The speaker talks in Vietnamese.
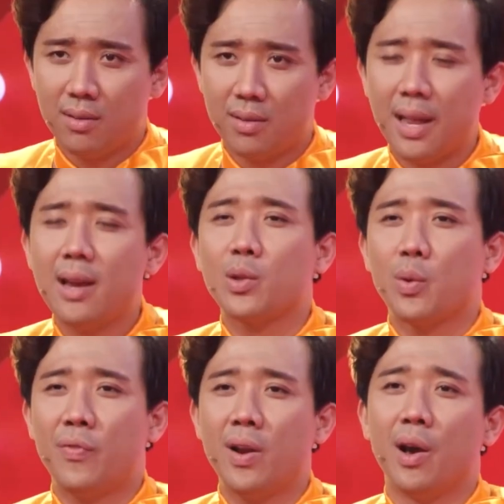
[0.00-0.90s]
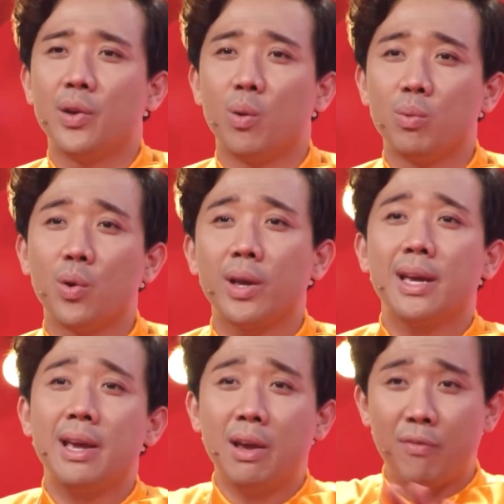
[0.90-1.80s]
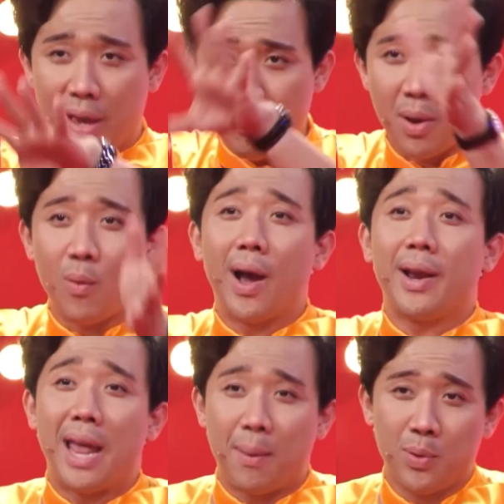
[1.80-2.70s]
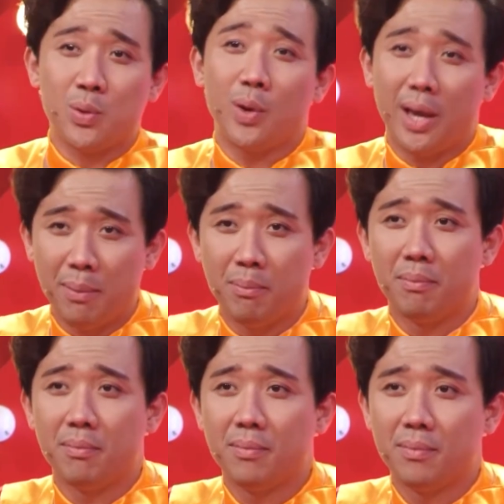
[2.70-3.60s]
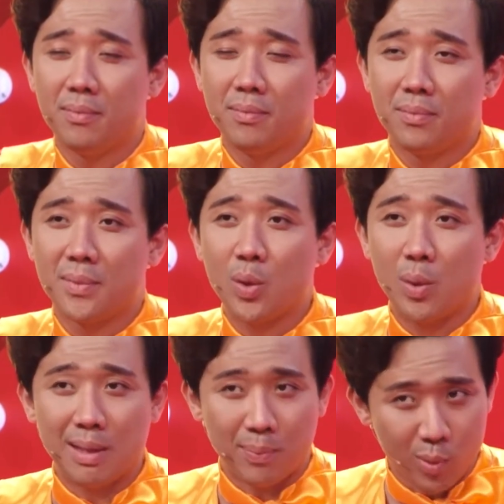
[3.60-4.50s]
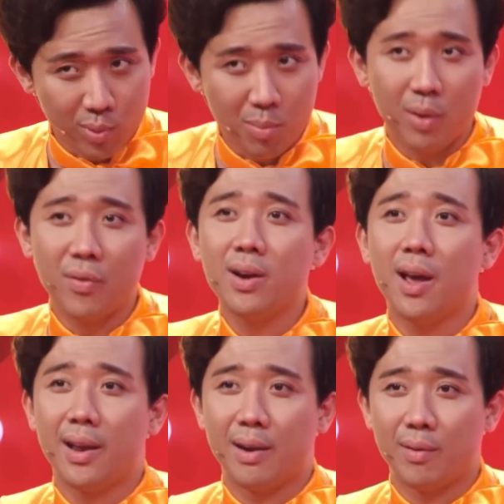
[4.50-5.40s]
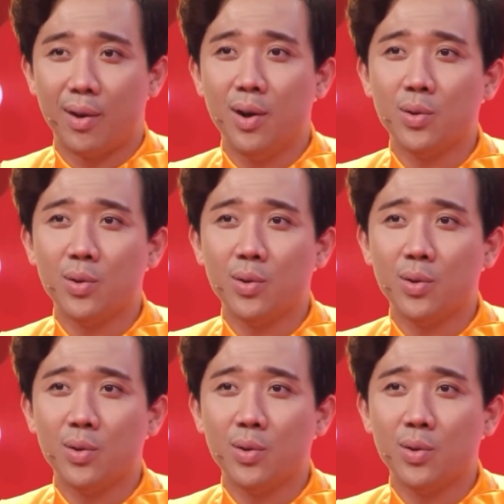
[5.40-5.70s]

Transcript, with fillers: Đáng là tụi em phải lợi dụng vô cái cái cái vẻ bề ngoài đẹp của tụi em để tụi em tập trung vô một cái vấn đề nào đó.